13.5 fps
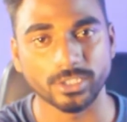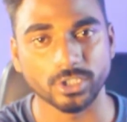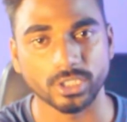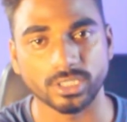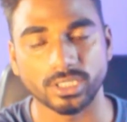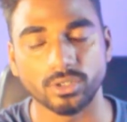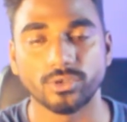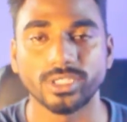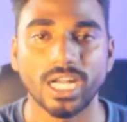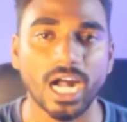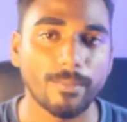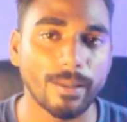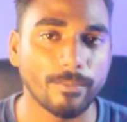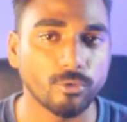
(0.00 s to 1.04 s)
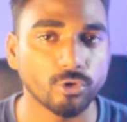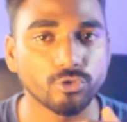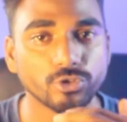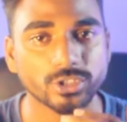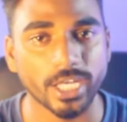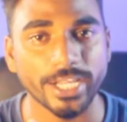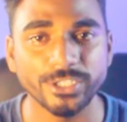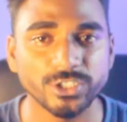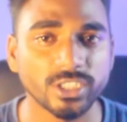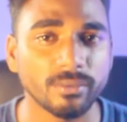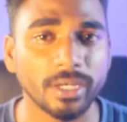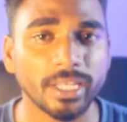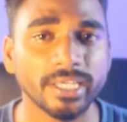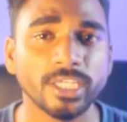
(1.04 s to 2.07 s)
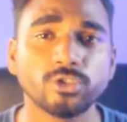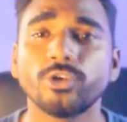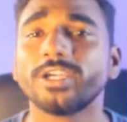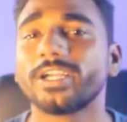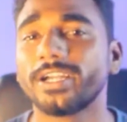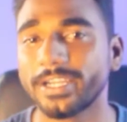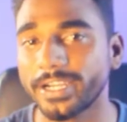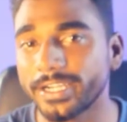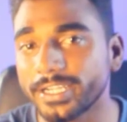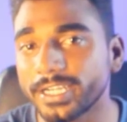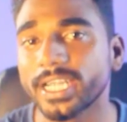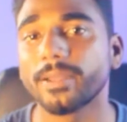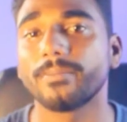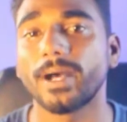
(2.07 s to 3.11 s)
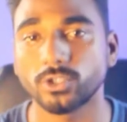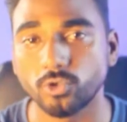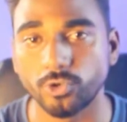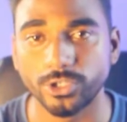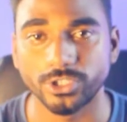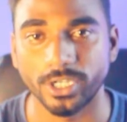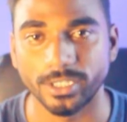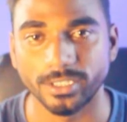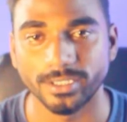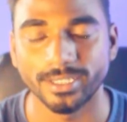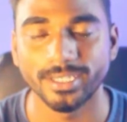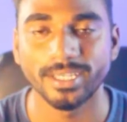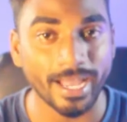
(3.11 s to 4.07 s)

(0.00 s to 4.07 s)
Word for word: कर सकते हो यहाँ पे आपको सारी चीज़ें मिलेंगी जो एक क्रिएटर के पास होनी चाहिए